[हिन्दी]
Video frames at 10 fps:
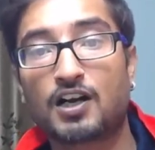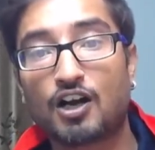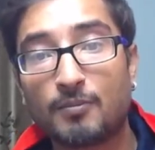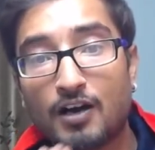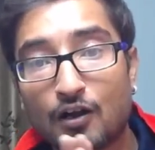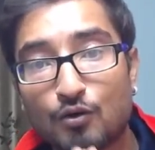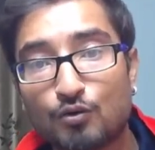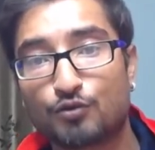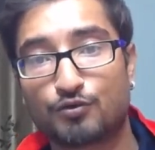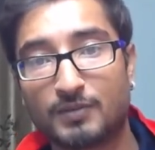कमारू
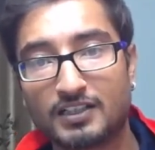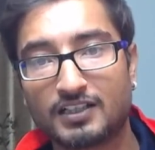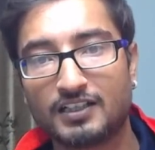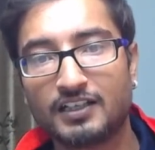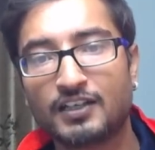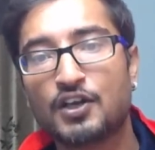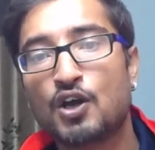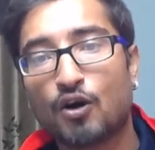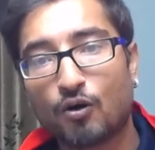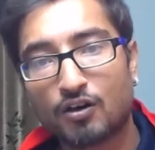उजमन की
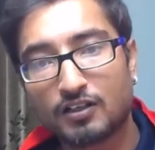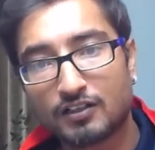और